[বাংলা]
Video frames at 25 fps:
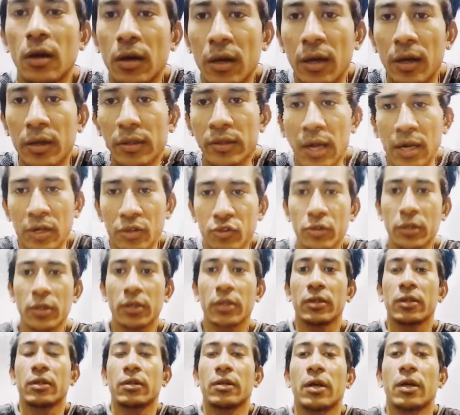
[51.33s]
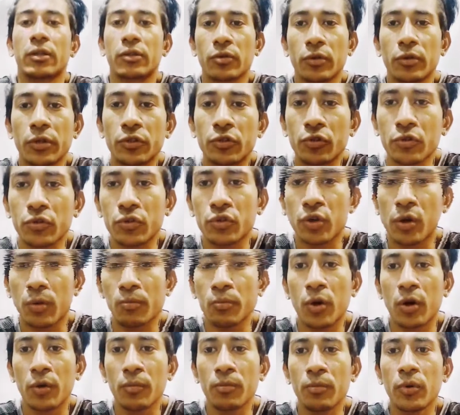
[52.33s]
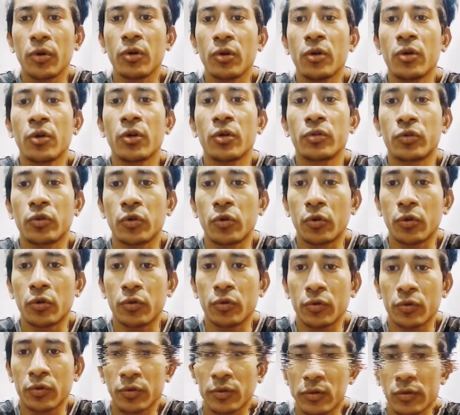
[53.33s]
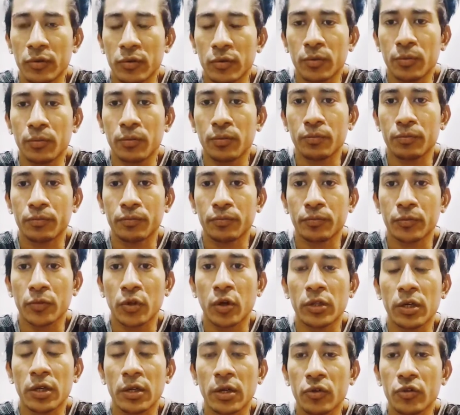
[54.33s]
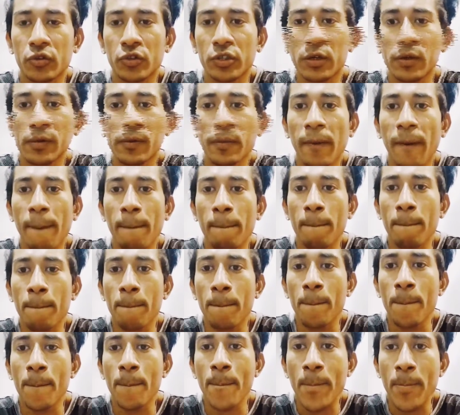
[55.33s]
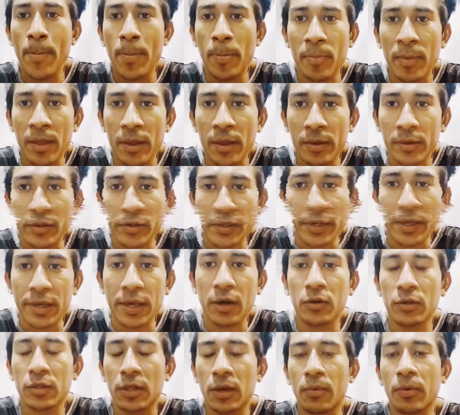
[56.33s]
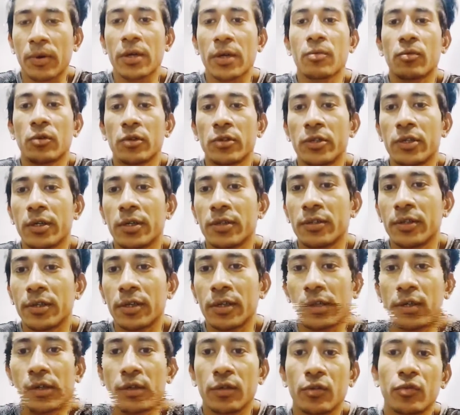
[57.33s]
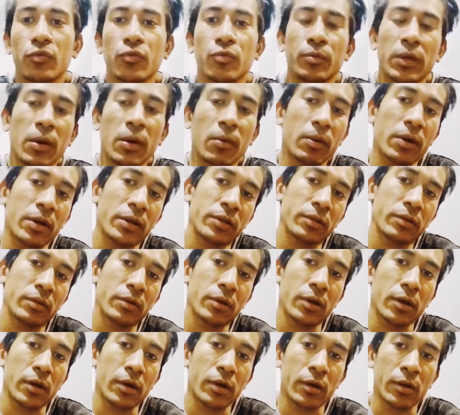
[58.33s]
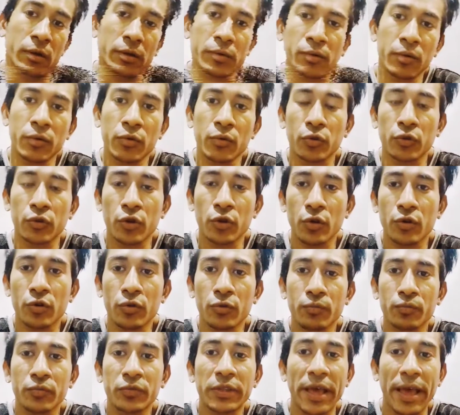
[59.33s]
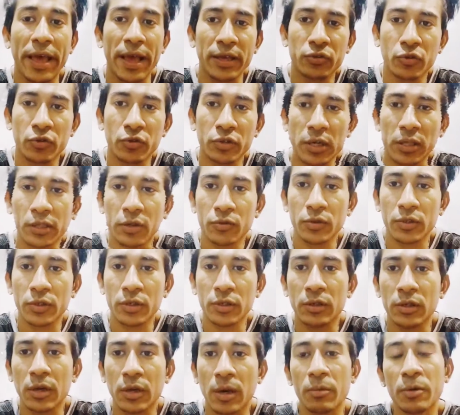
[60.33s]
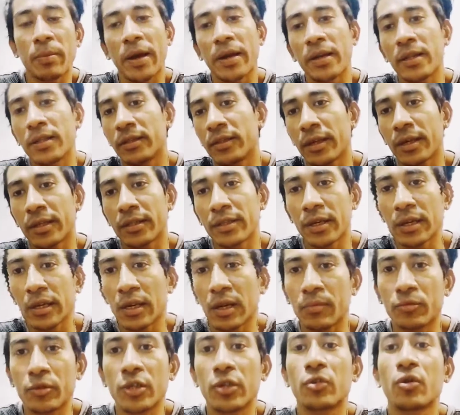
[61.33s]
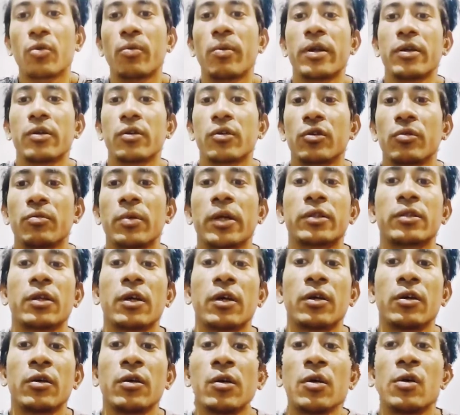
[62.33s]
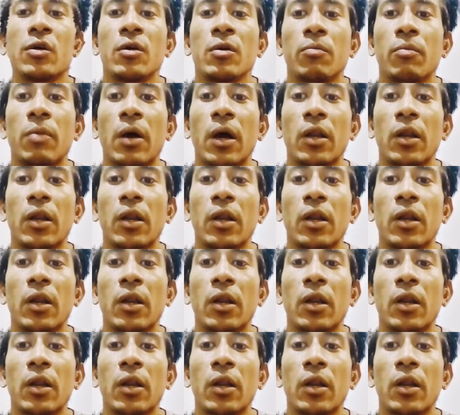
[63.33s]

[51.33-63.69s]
তার জন্যই এত কিছু সম্ভব সো কথাটা হচ্ছে সে এখন আমাকে বলছে যে তুমি আমার কোনো রকম থ্যাঙ্কসও জানাওনি আমি বাইরের থেকে দেখলাম যে তোমার এরকম একটা ভালো